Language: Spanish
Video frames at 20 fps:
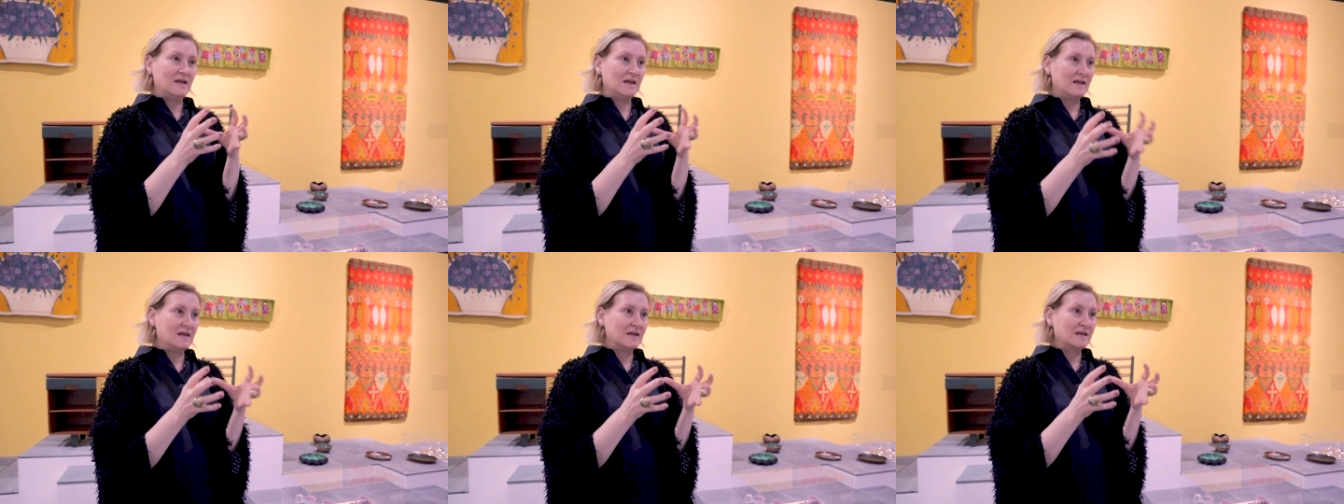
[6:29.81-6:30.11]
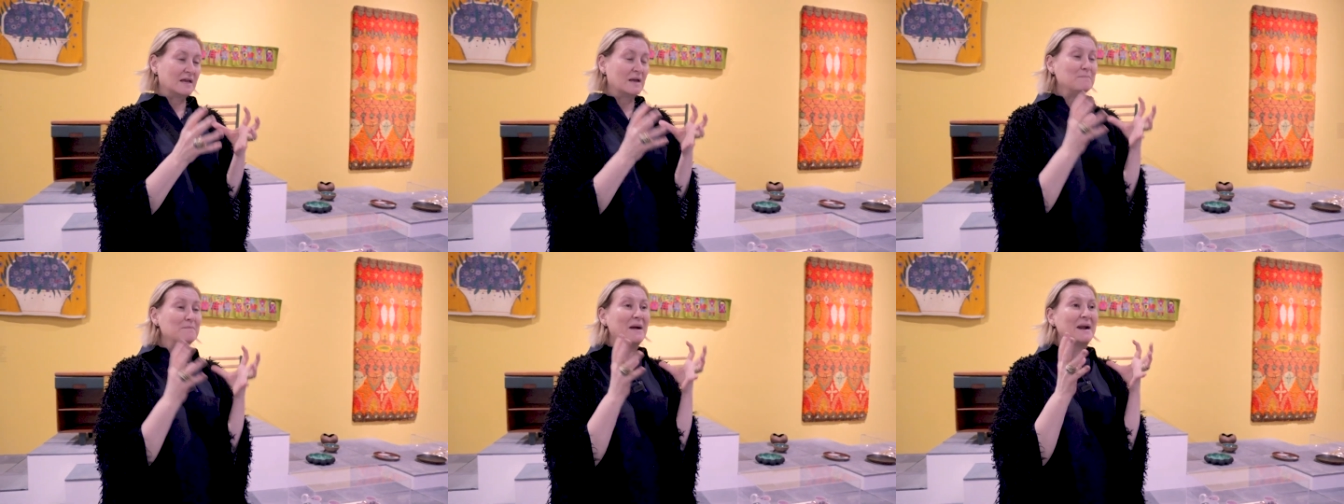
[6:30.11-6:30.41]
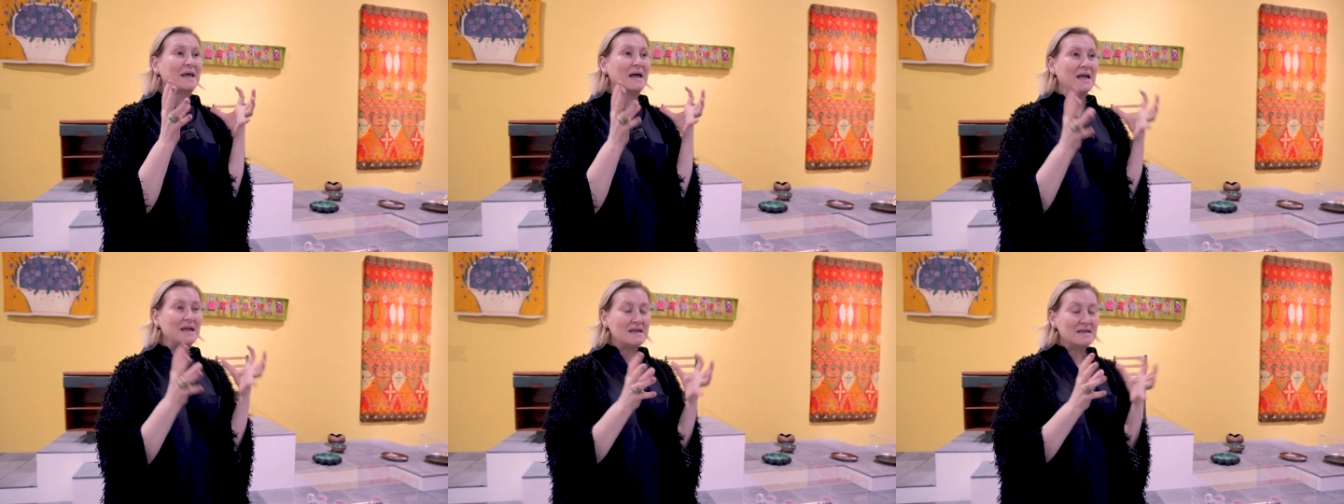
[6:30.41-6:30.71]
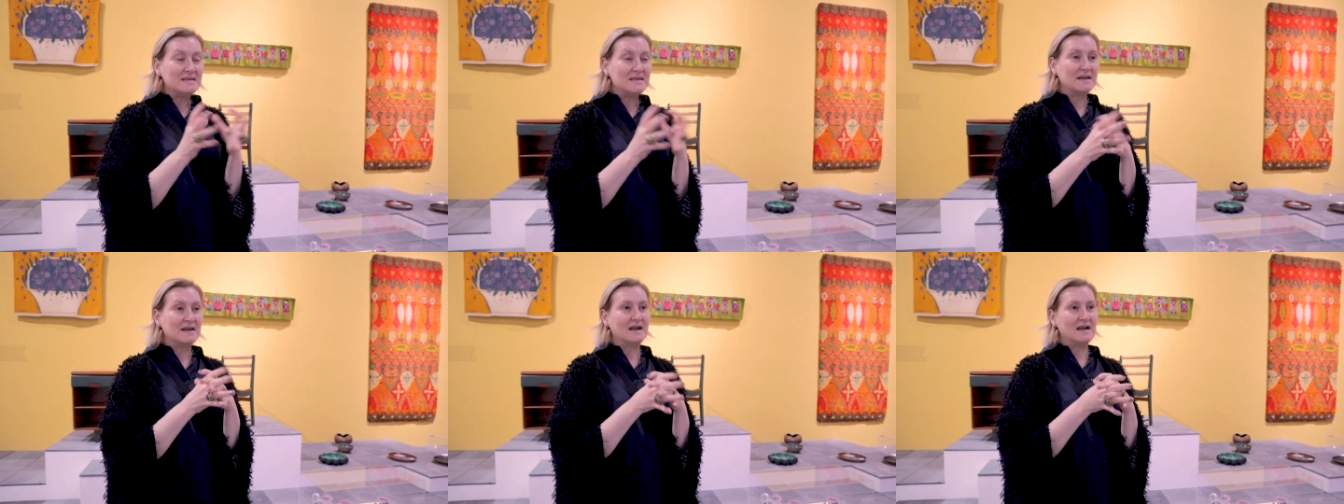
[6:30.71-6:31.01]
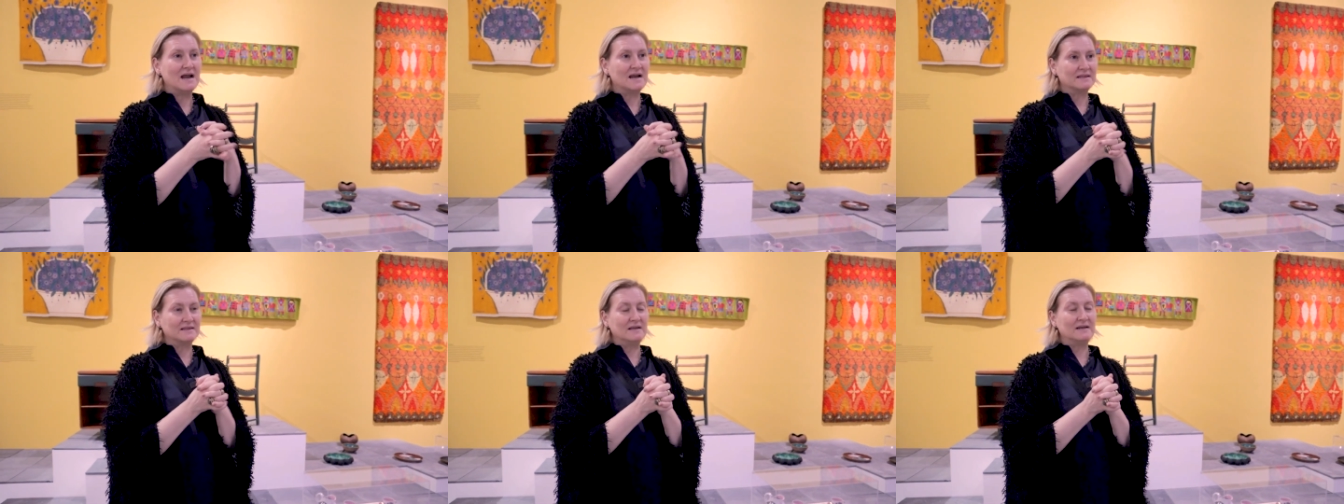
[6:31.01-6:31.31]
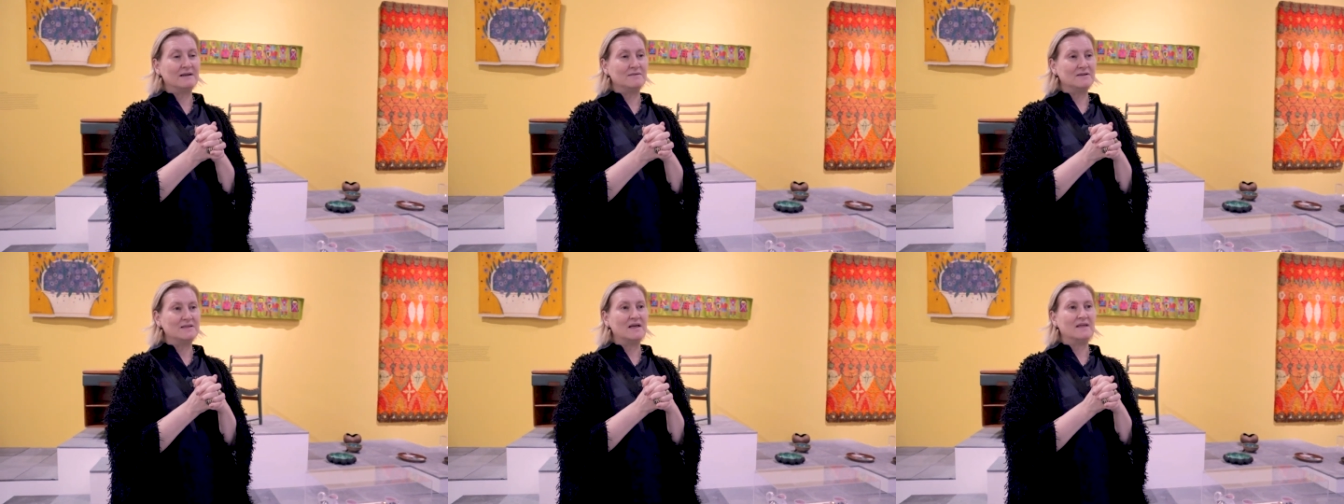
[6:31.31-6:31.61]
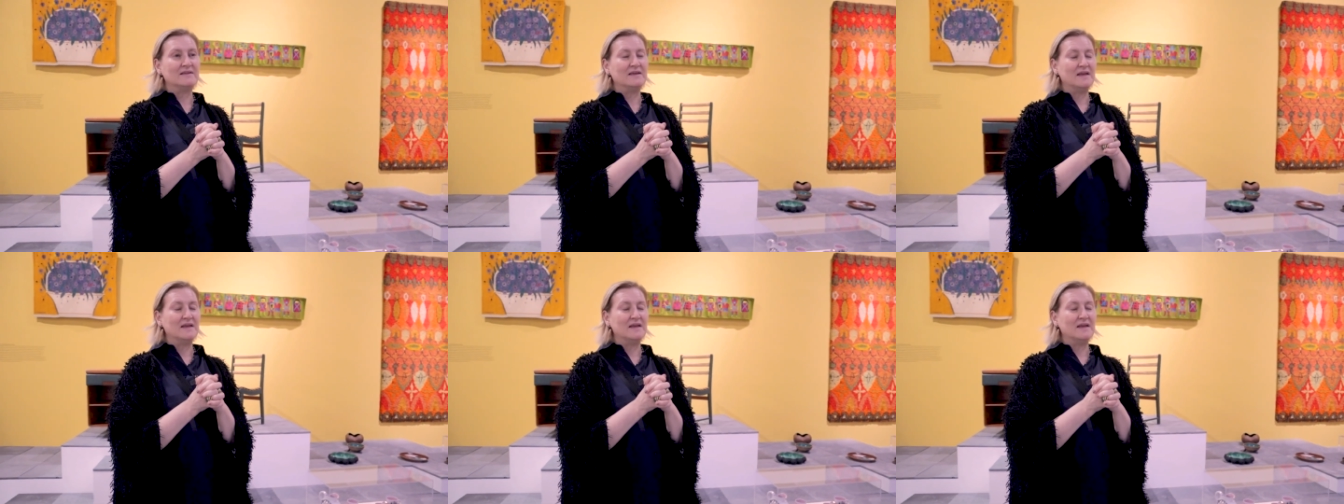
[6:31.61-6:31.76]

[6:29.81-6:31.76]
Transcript: eh, que para ella era el arte en la vida